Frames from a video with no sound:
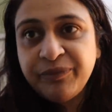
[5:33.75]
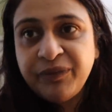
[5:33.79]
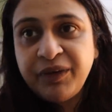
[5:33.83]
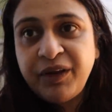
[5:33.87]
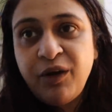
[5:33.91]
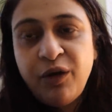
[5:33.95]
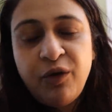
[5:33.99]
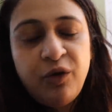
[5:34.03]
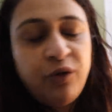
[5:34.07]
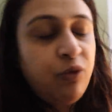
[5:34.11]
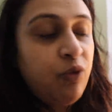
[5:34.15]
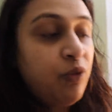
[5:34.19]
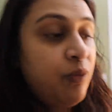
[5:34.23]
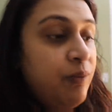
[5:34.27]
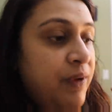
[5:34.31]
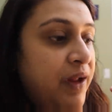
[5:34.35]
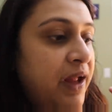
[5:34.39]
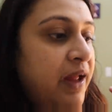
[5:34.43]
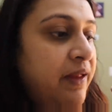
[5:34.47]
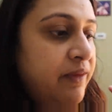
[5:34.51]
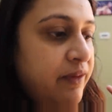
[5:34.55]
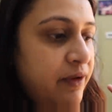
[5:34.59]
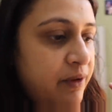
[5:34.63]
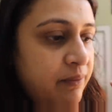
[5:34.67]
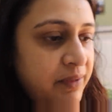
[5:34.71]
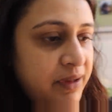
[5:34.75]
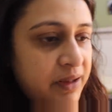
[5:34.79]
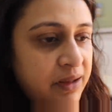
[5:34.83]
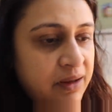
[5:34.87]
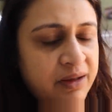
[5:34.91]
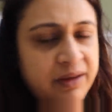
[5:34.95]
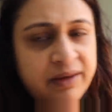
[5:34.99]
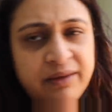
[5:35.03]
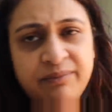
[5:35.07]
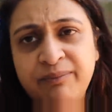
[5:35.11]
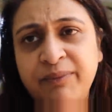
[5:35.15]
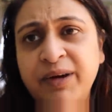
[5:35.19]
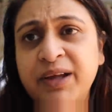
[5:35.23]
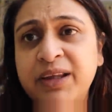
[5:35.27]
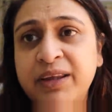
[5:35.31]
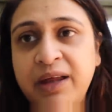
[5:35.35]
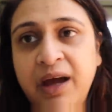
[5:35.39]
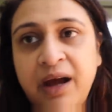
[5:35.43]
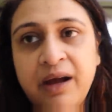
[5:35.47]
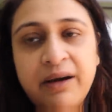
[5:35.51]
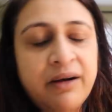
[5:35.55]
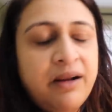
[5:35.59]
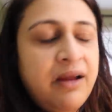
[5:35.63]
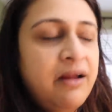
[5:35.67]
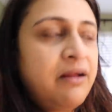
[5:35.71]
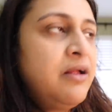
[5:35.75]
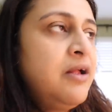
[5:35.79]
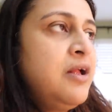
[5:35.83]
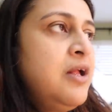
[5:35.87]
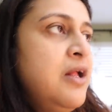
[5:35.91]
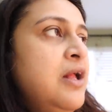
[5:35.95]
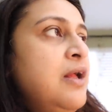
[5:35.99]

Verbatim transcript: कहीं रूम के अंदर में न मत आना